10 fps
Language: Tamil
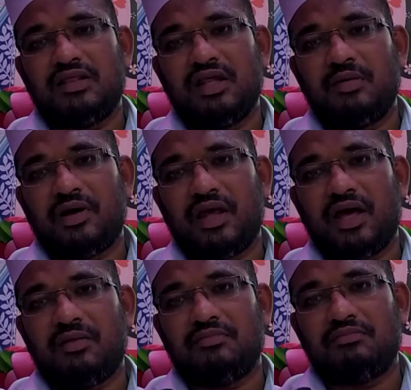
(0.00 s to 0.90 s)

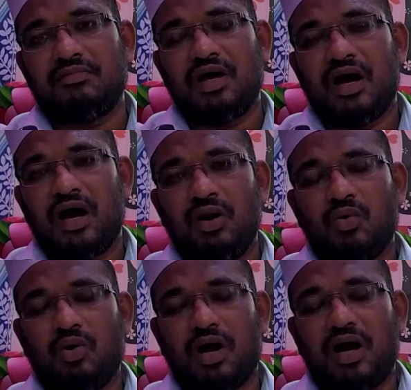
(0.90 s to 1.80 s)
திருமறையாம் அல்
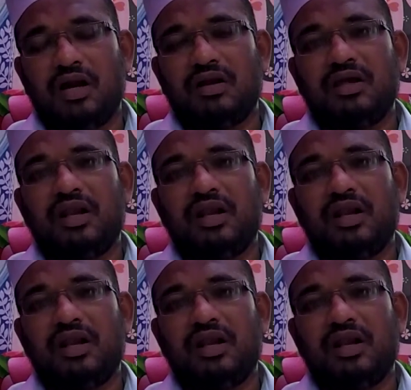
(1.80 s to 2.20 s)
குர்ஆன்